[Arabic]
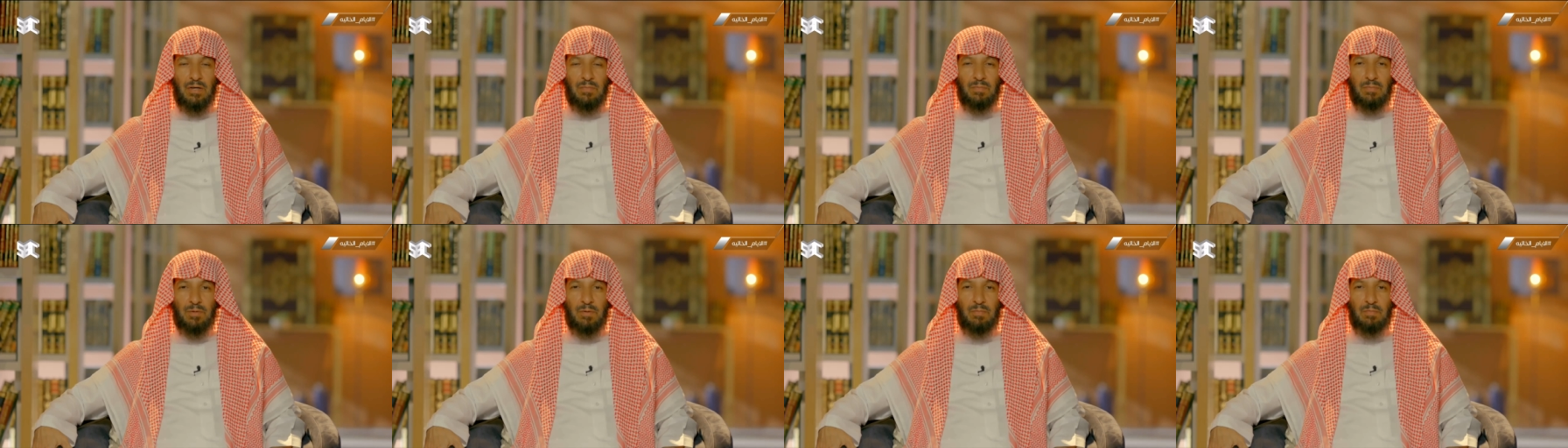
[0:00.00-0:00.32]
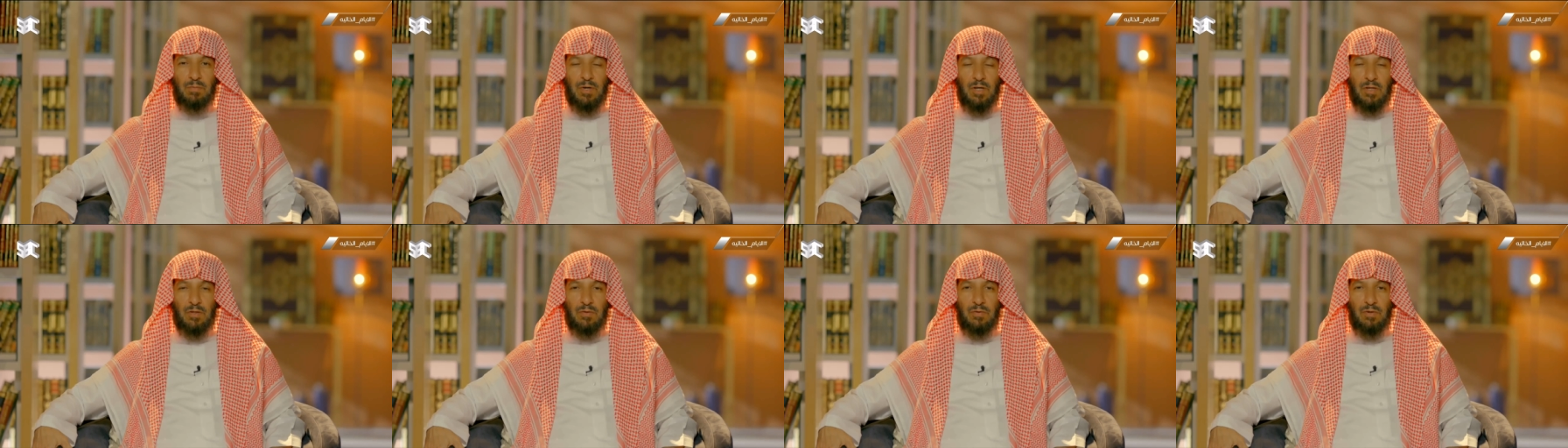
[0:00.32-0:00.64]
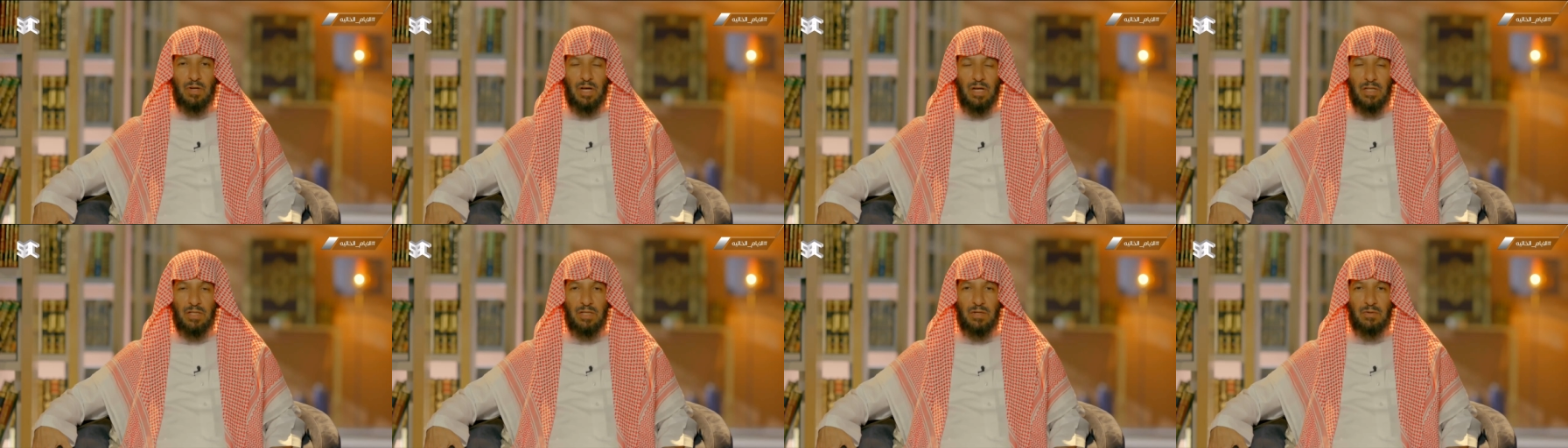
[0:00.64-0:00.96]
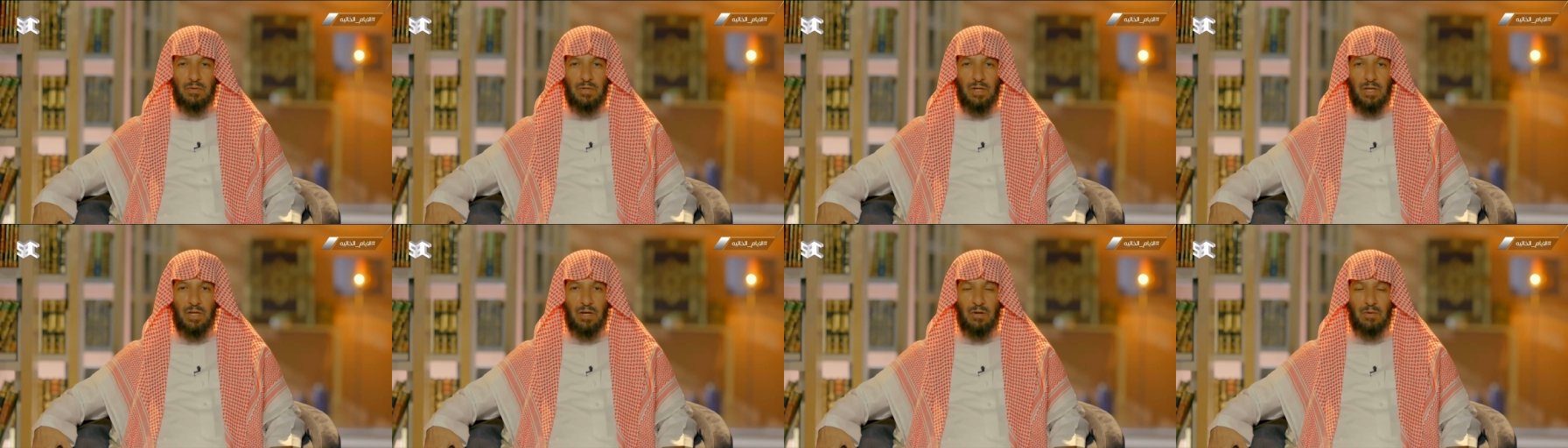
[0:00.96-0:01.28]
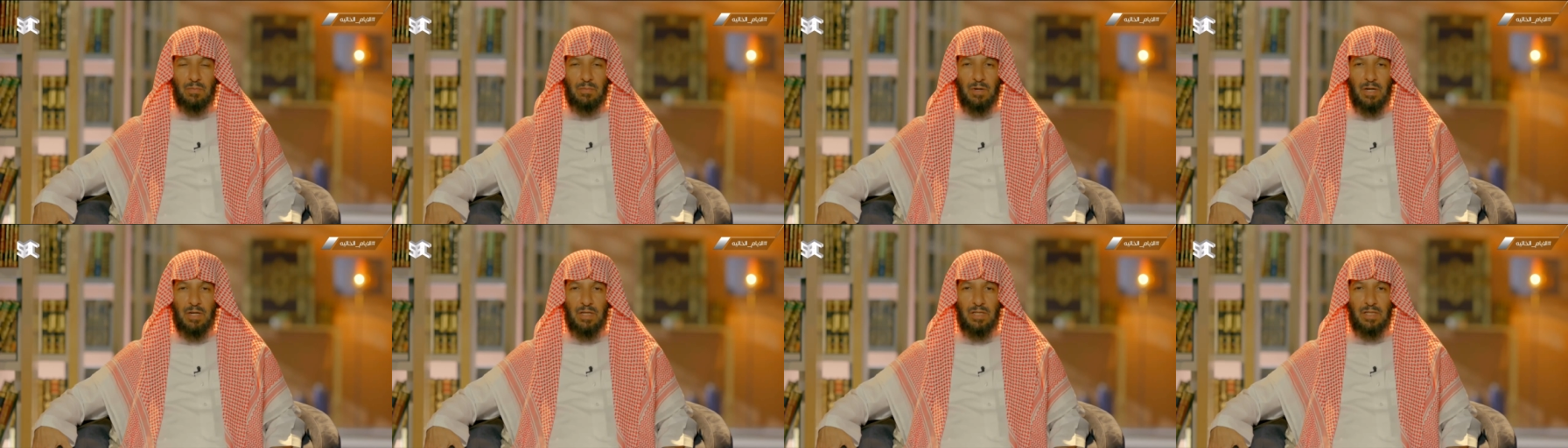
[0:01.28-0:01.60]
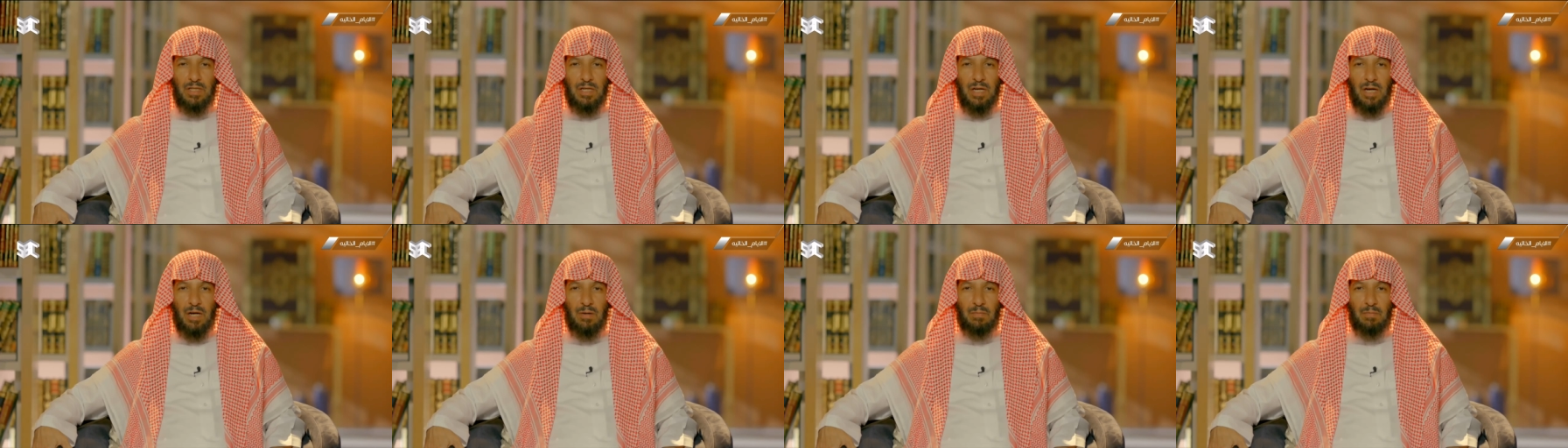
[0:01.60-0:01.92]
ممن ينادون يوم
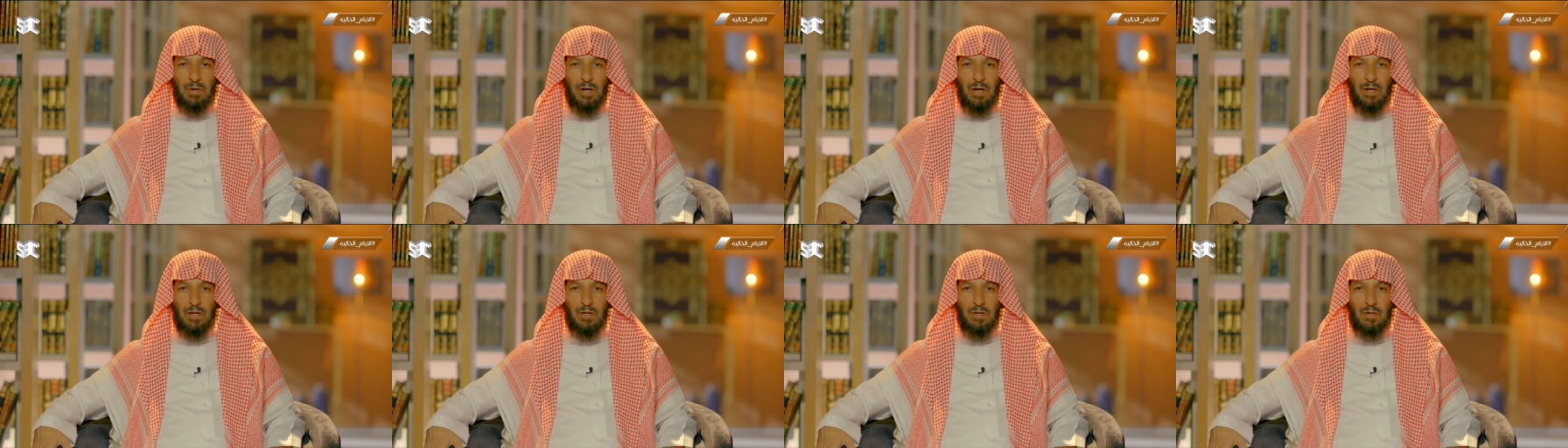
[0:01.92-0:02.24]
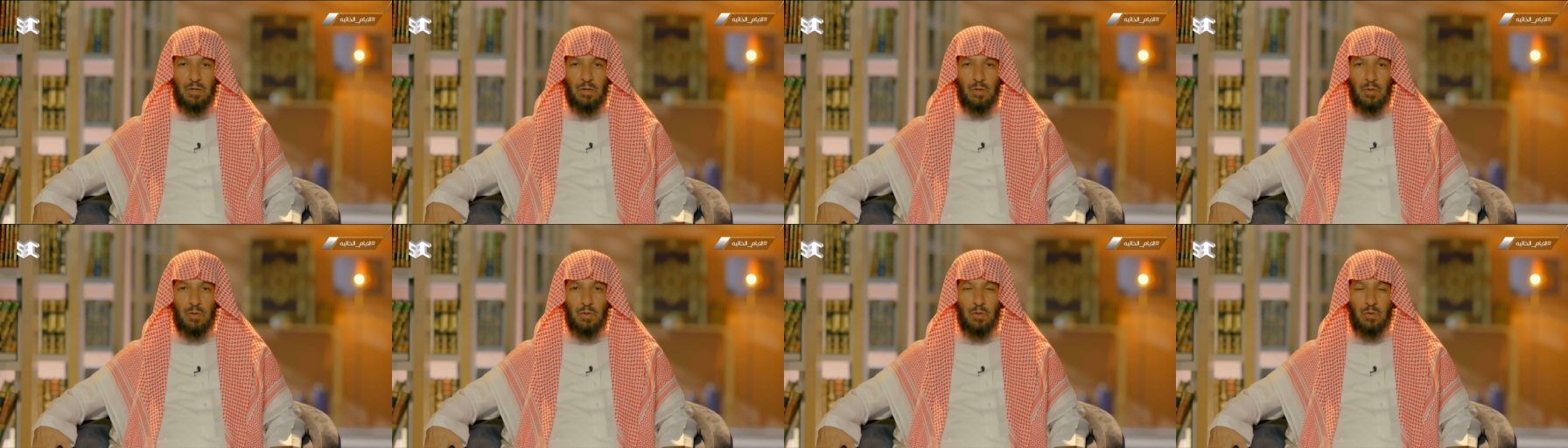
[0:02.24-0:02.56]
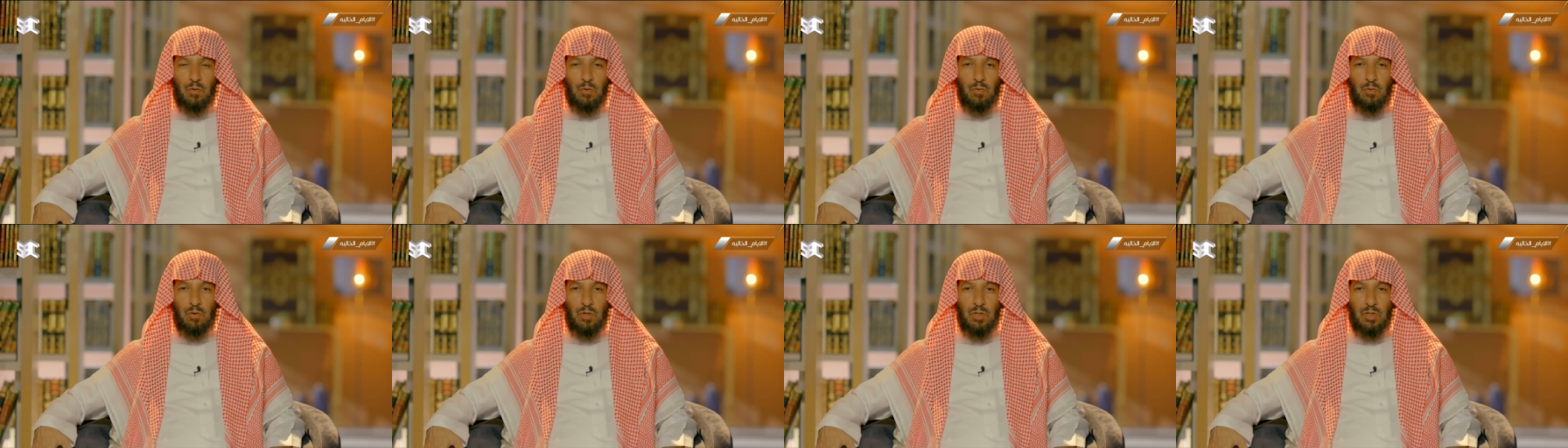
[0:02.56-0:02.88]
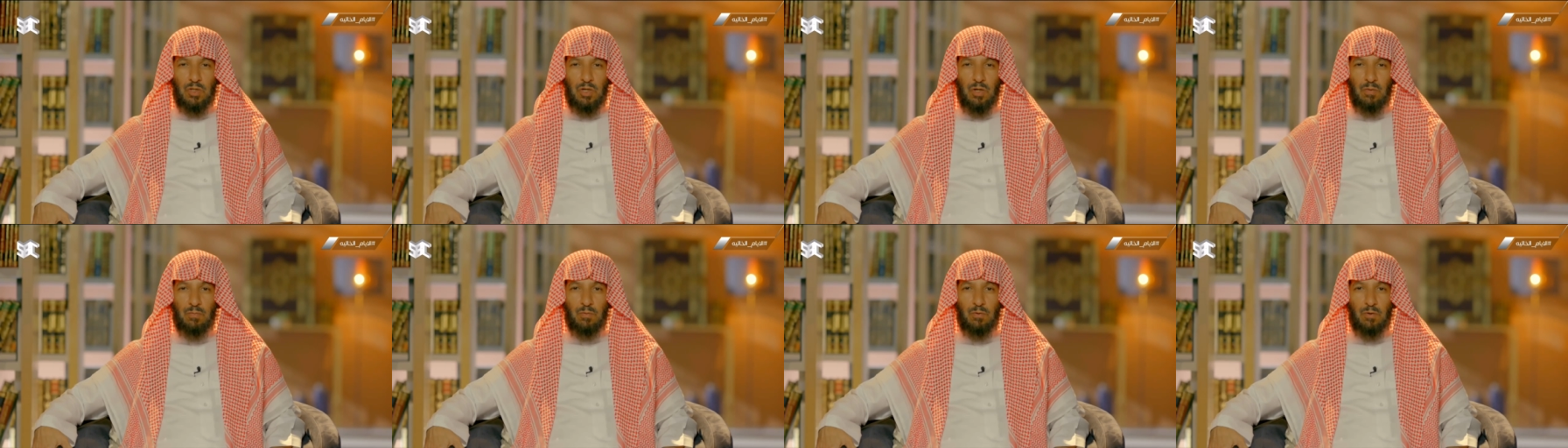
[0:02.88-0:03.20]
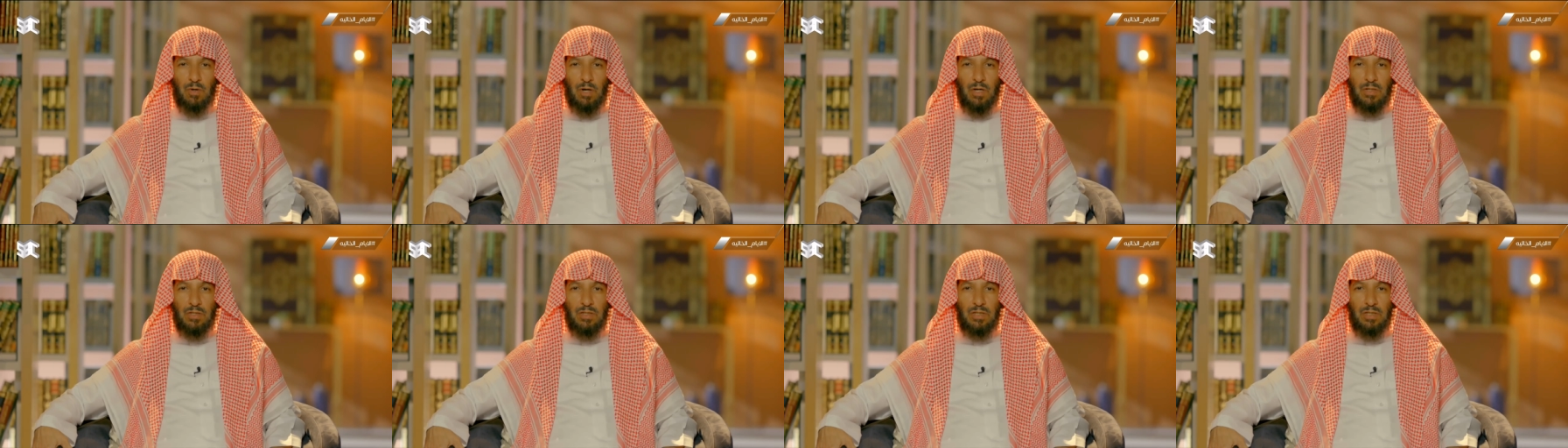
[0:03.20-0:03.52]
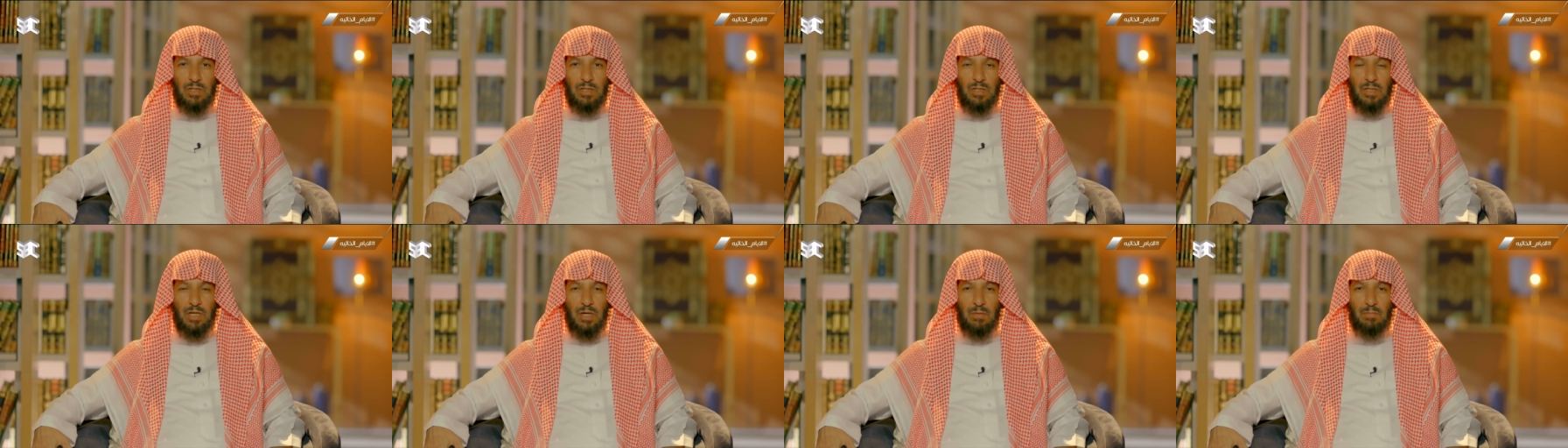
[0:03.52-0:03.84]
القيامة كلوا واشربوا هنيئا